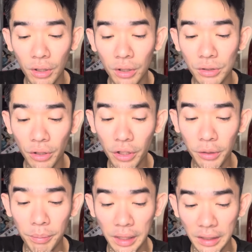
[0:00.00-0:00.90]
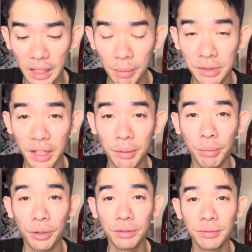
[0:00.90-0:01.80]
So, ngayon, pagdating namin sa
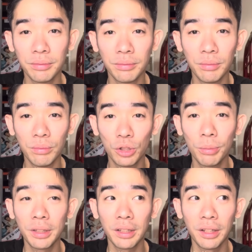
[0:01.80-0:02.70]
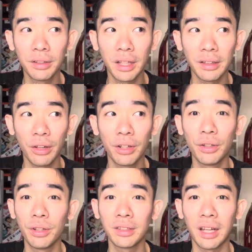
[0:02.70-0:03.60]
airport, dumating na yung tatay ko,
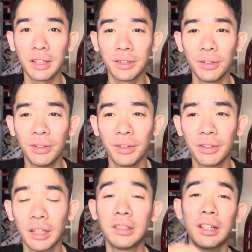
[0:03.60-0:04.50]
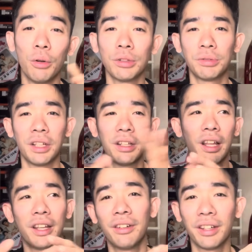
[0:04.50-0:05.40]
nandun na sakto. Tapos nagkausap sila ng
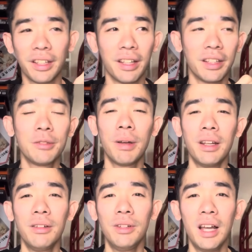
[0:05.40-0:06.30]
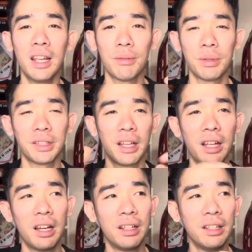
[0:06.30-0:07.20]
nanay ko, ganyan. Tapos parang wala lang, masaya
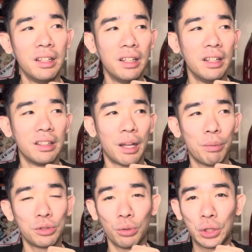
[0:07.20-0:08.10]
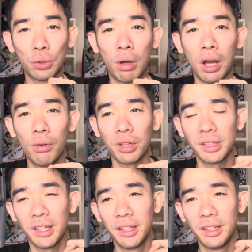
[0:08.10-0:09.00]
lang. Tapos tuwan-tuwa ako
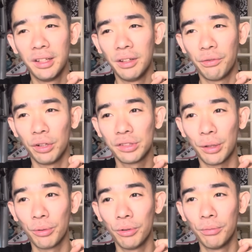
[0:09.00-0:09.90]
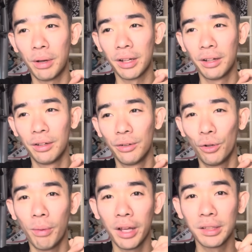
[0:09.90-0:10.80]
kasi first time kong parang
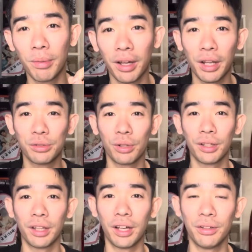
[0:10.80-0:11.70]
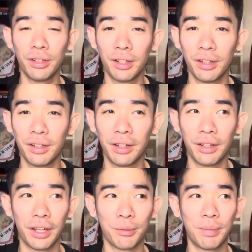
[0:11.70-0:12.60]
kumain sa mga restaurant ng ano ng
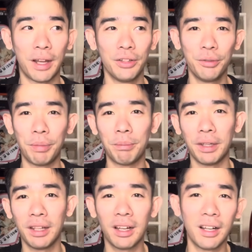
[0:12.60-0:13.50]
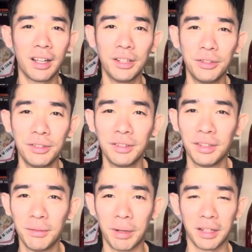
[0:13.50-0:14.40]
eroplano, yung pipila ka, ganun.
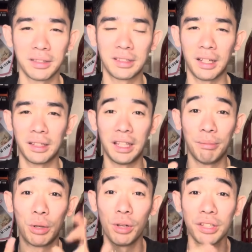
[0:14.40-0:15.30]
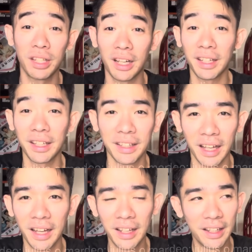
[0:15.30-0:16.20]
Parang sa TV ko lang siya
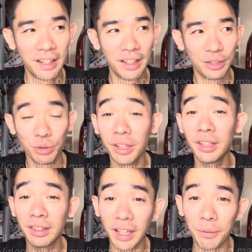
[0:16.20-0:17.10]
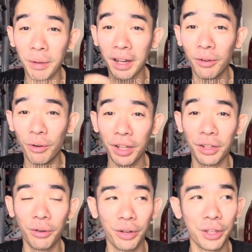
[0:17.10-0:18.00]
nakikita. During that time, parang okay
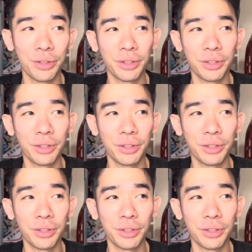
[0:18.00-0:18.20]
na okay yun.